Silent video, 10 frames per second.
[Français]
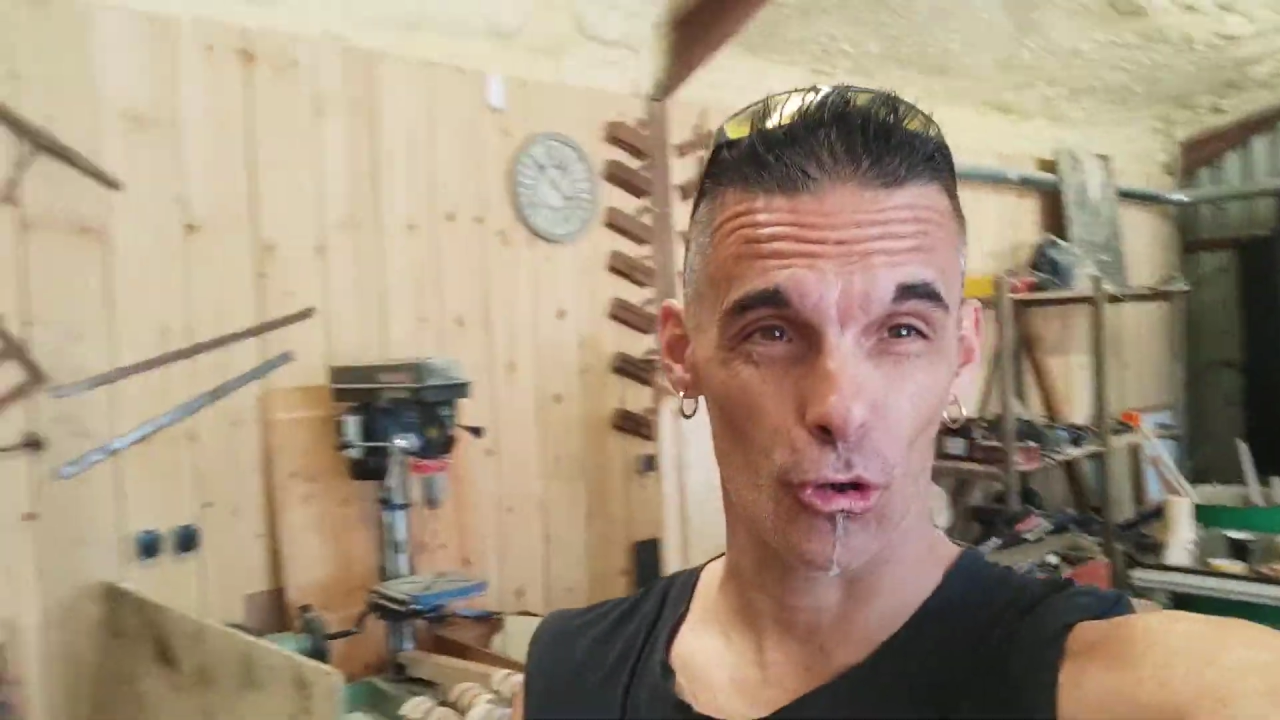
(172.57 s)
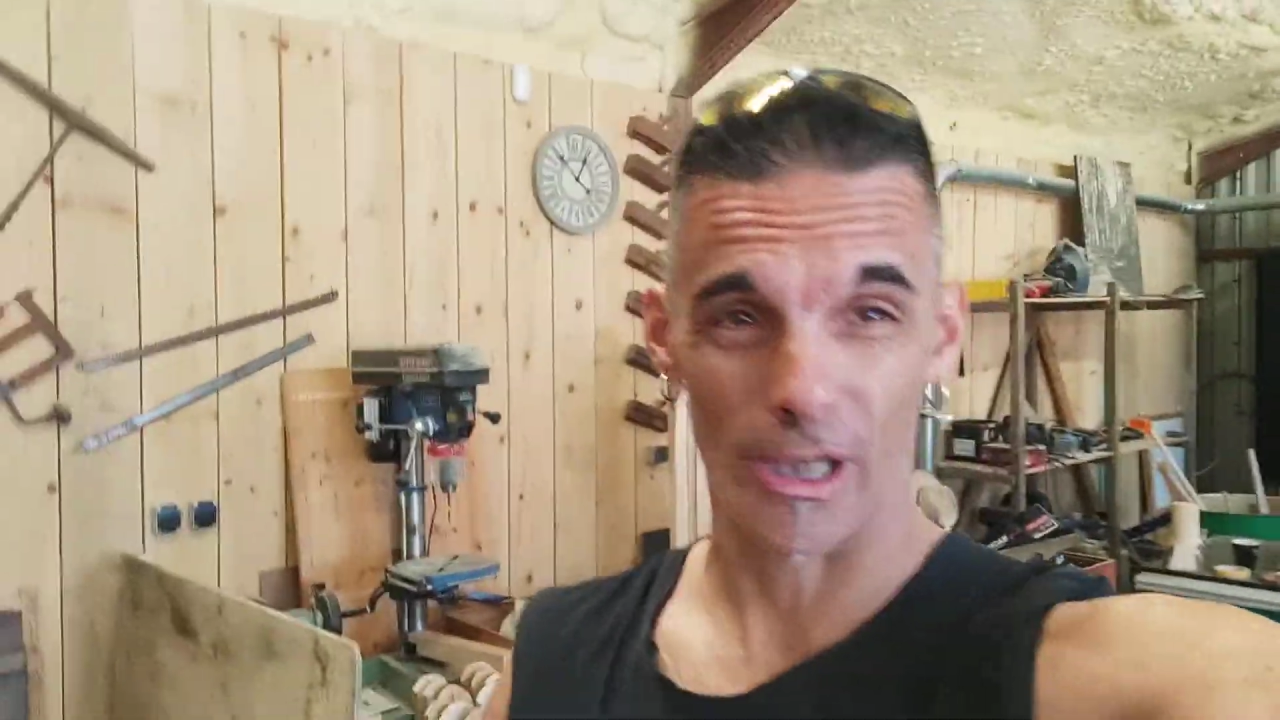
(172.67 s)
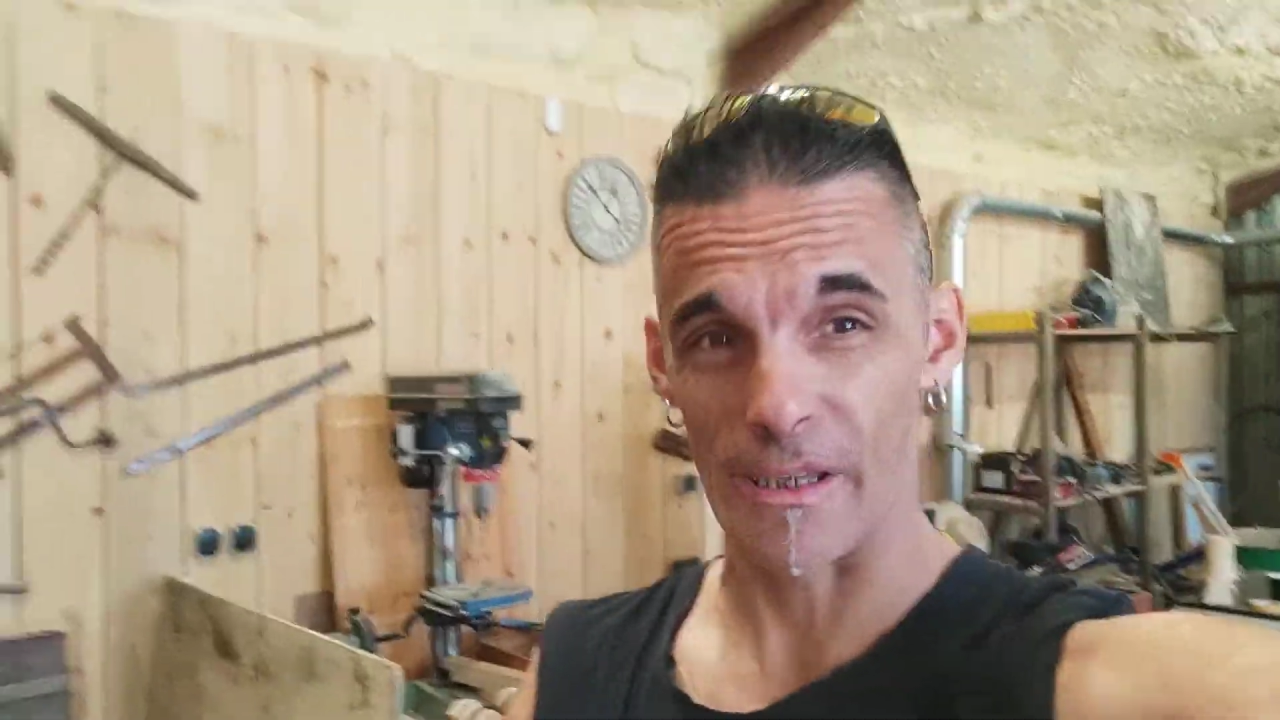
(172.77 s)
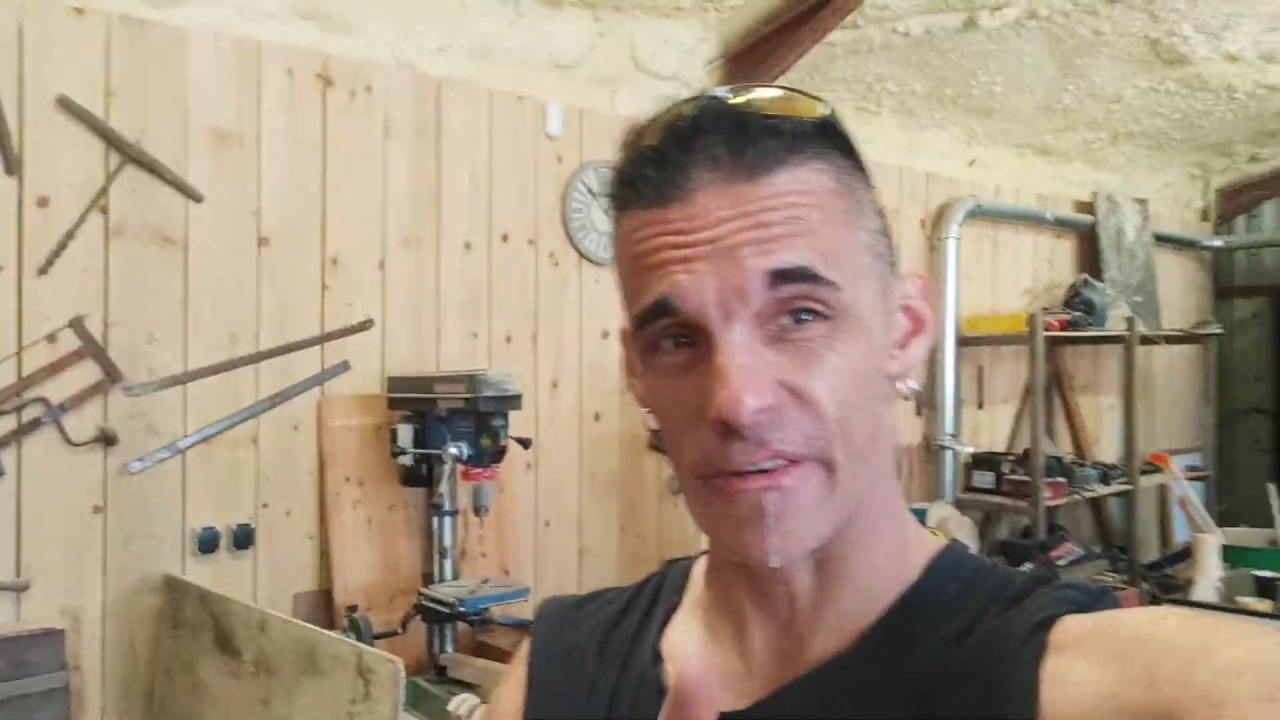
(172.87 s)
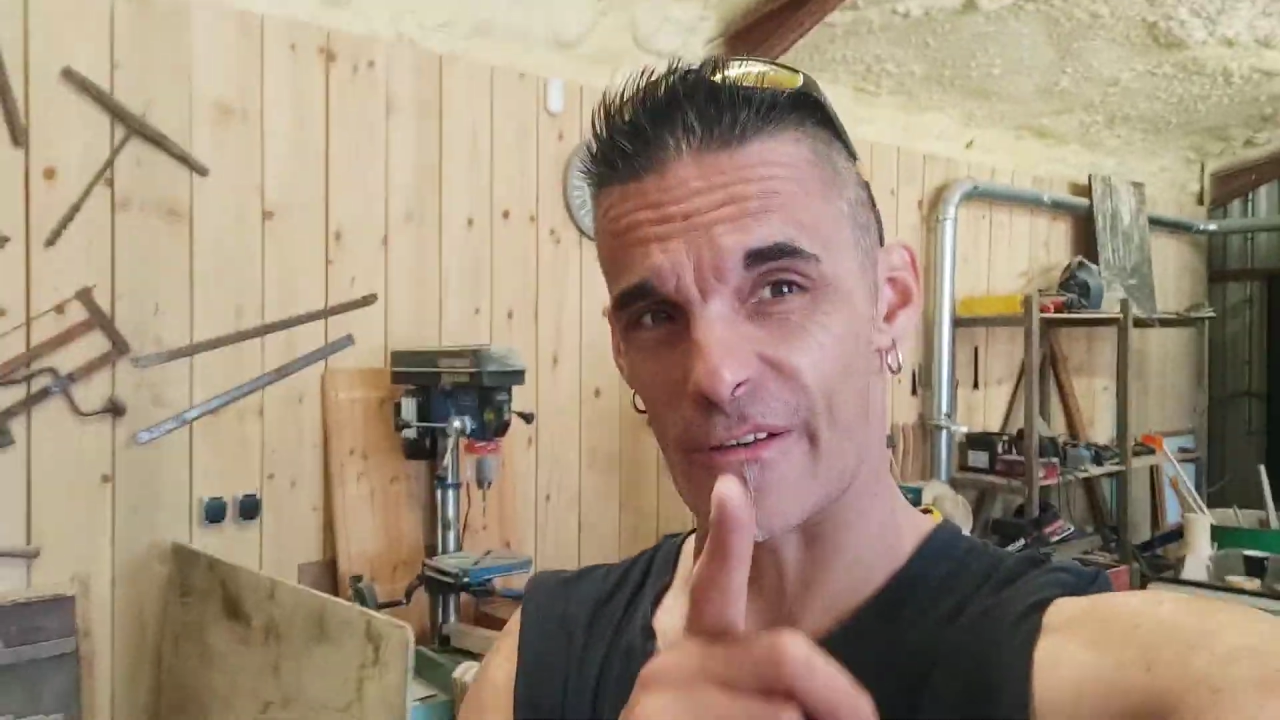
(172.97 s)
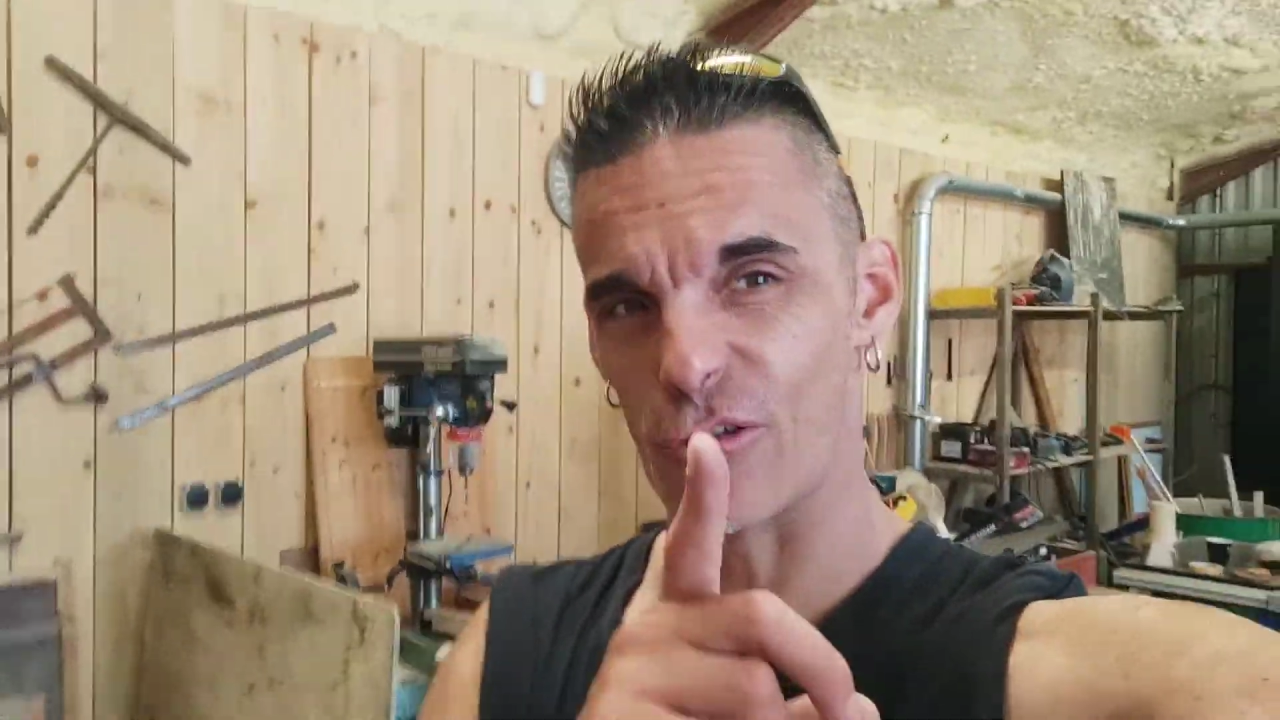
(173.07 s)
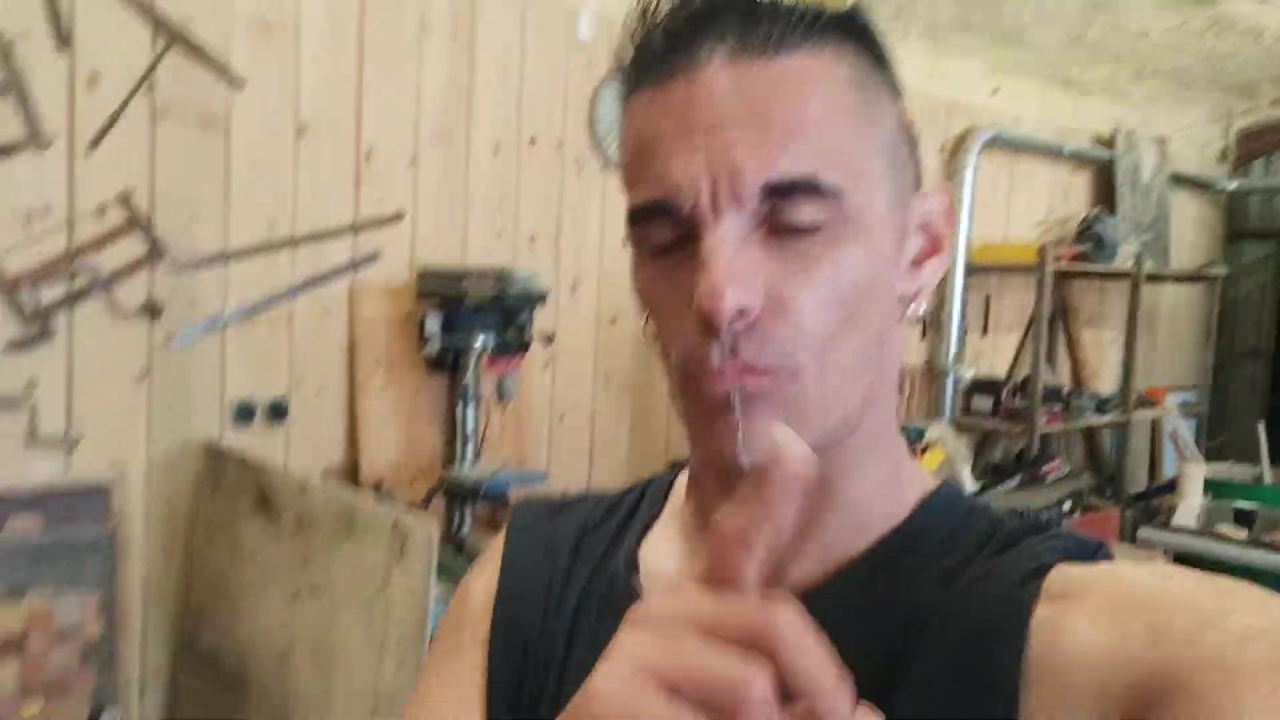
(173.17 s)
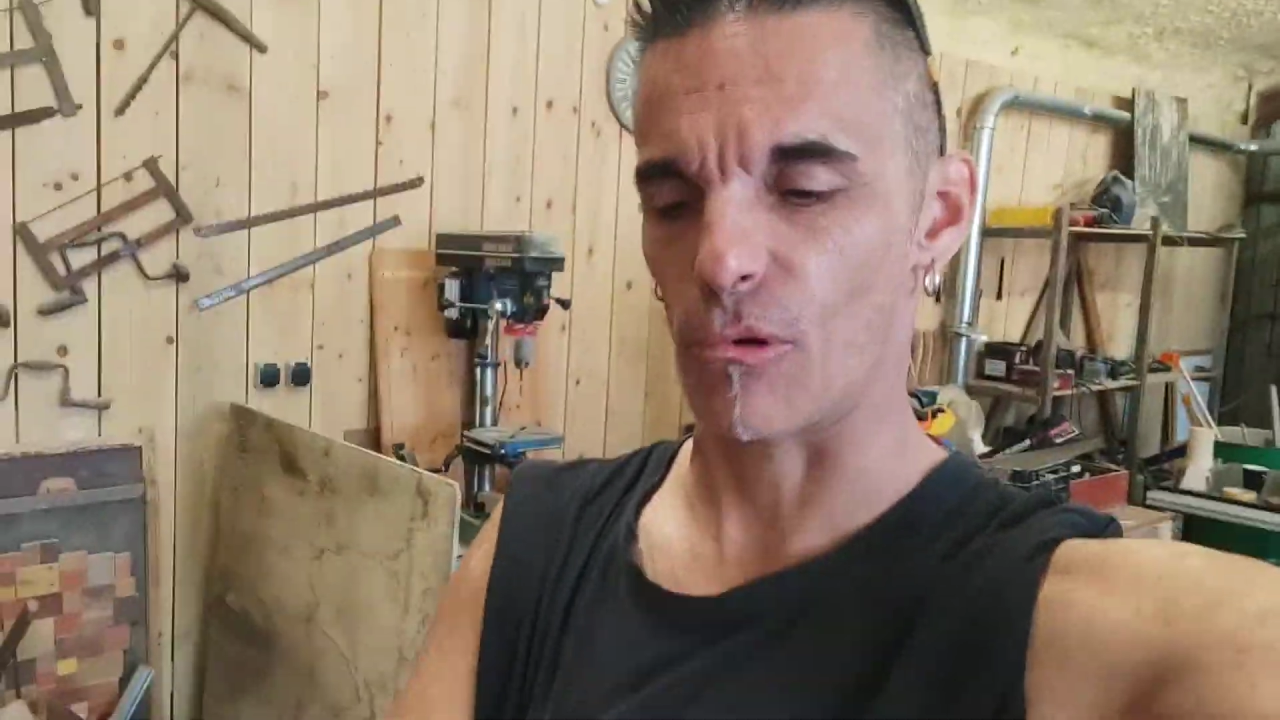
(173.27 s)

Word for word: réinsertion